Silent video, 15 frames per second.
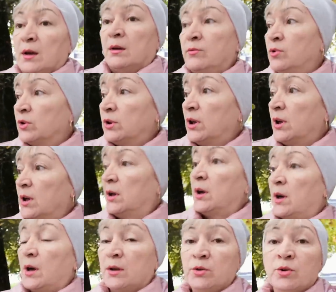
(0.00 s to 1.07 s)
Вот.
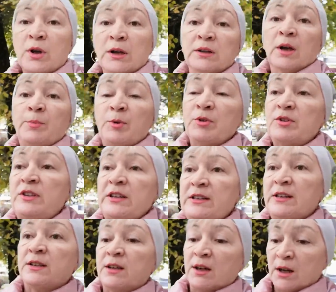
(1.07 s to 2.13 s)
А, ну, когда плюс
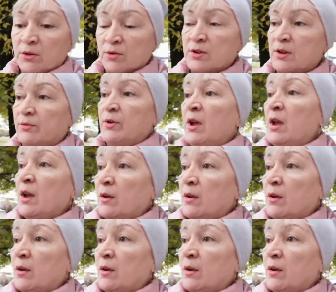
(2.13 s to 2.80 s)
10 градусов,